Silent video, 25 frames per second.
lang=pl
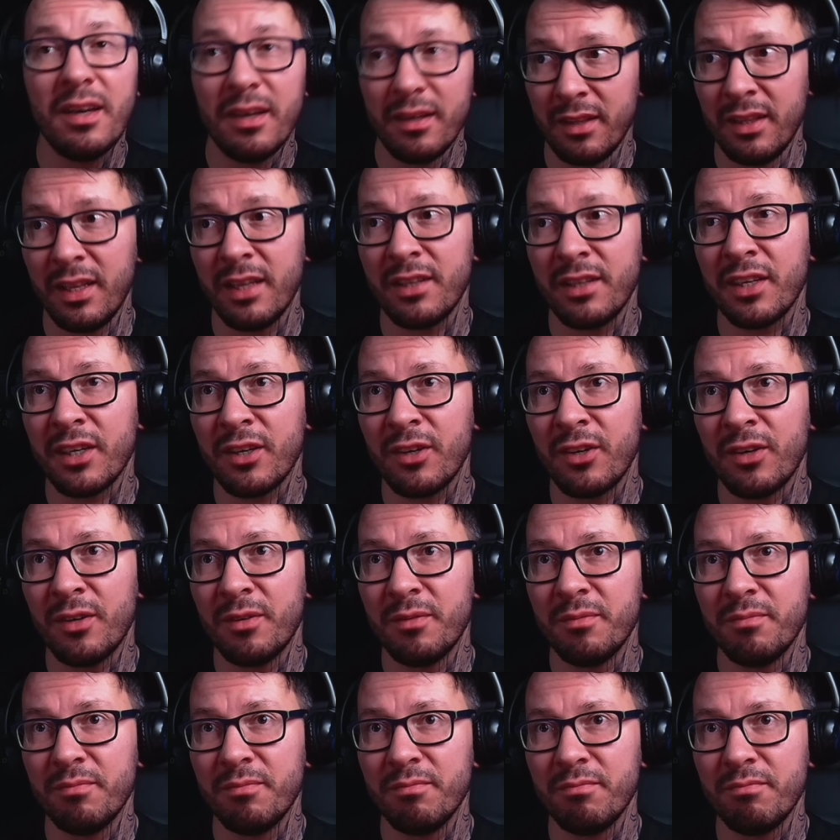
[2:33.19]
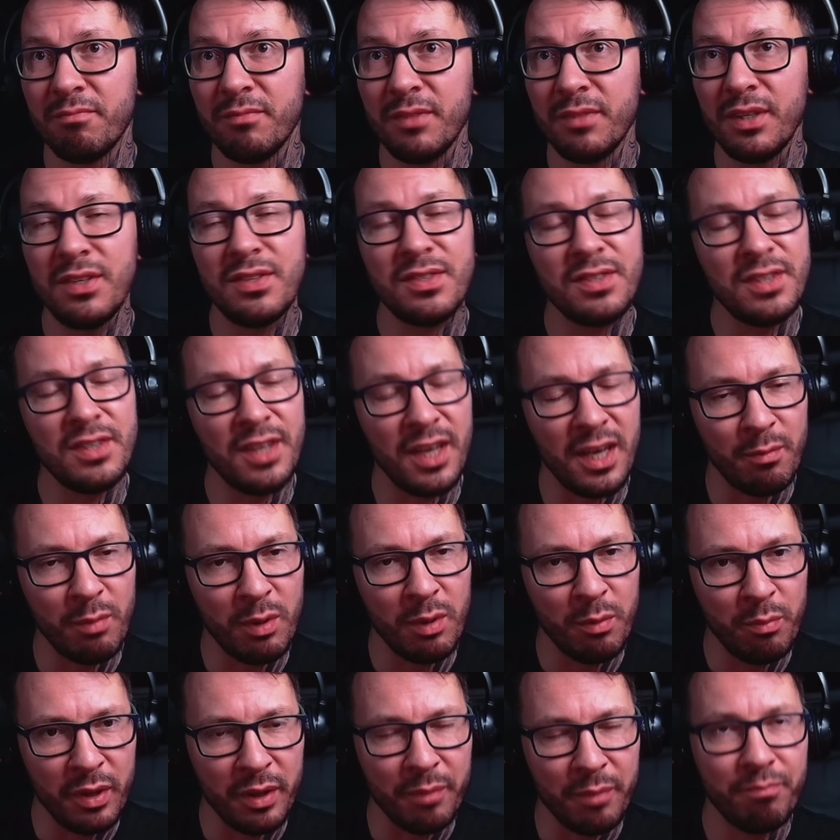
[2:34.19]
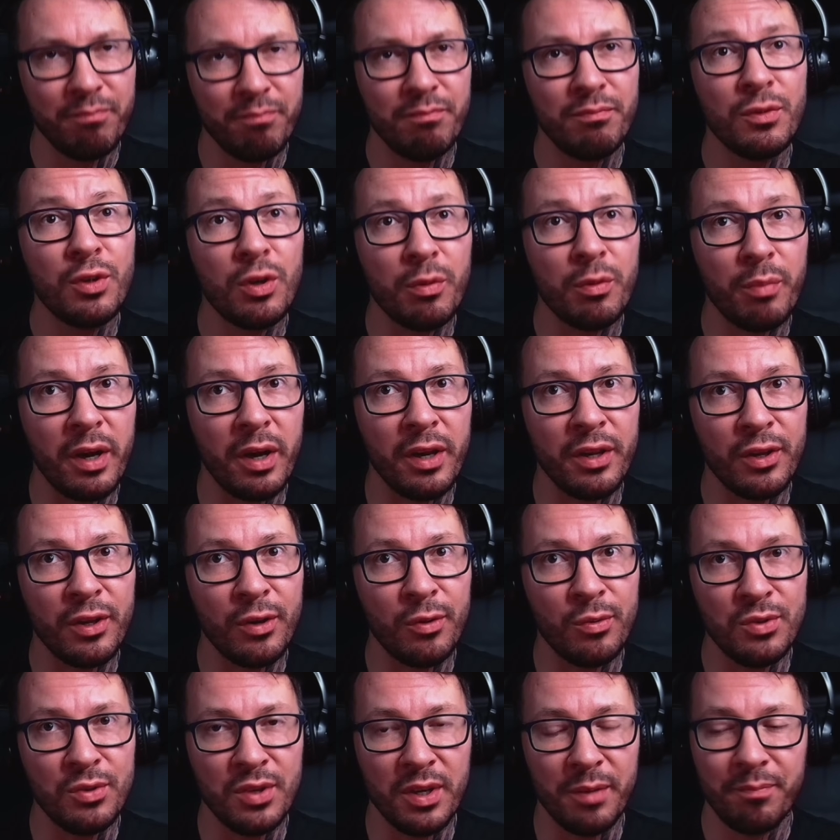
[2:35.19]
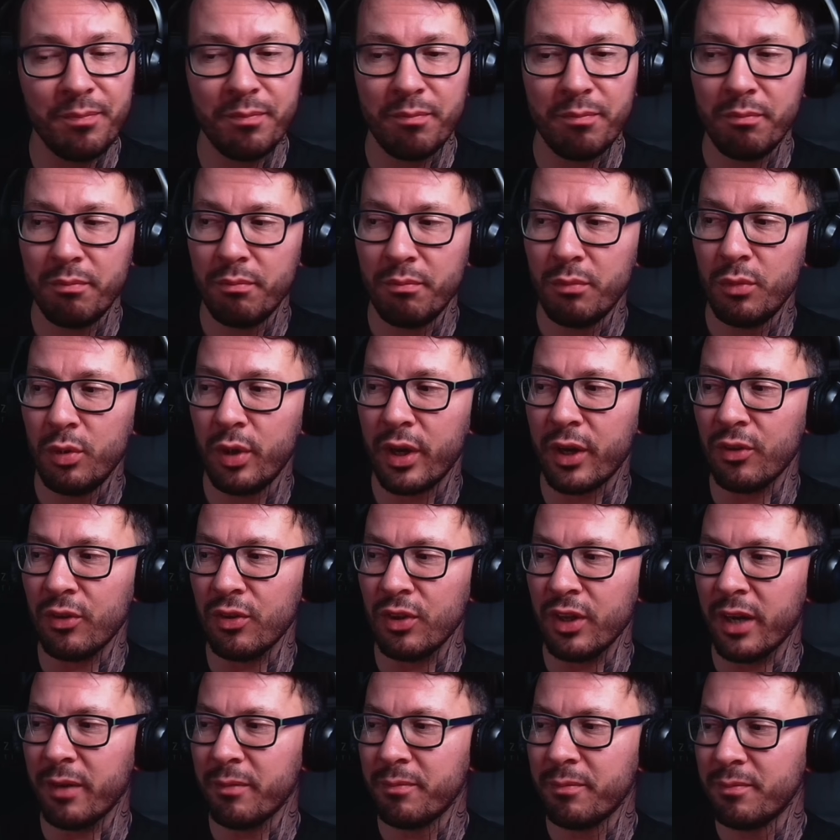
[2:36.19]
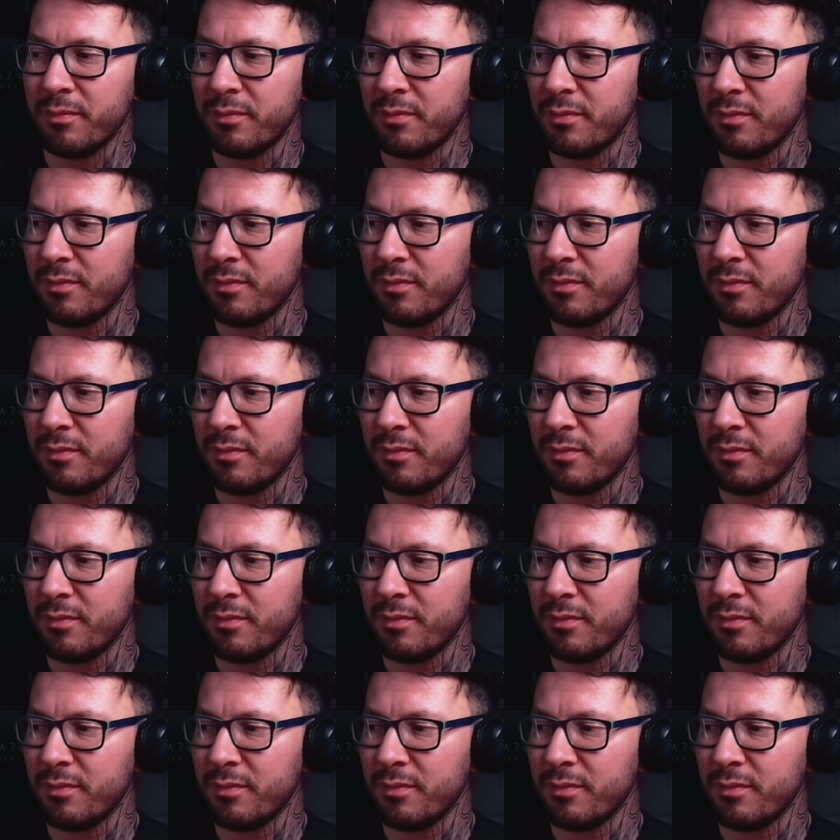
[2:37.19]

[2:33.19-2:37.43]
Dlatego istniejemy my, normalni ludzie. Miłego dnia.